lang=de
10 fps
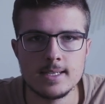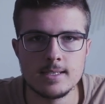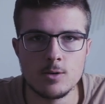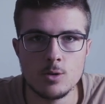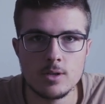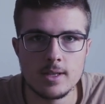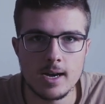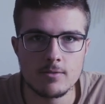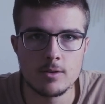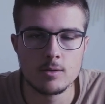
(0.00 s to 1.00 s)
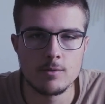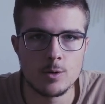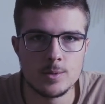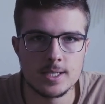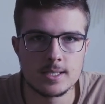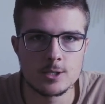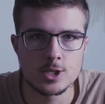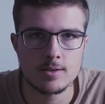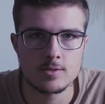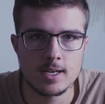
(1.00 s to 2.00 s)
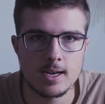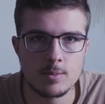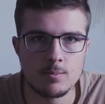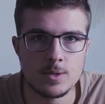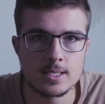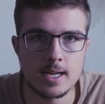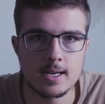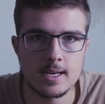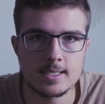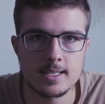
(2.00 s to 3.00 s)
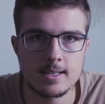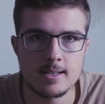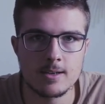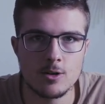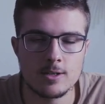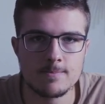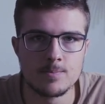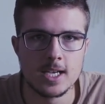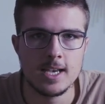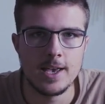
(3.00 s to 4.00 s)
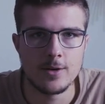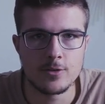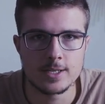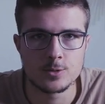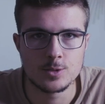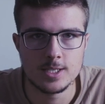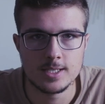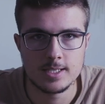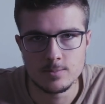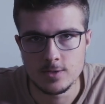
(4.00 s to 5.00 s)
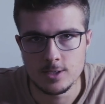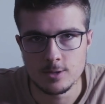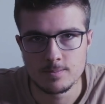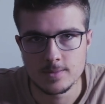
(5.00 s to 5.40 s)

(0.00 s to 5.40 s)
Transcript: die Gründe dafür und warum ich es geschafft habe mit zahlreichen anderen Leuten erfährst du hier in diesem Video.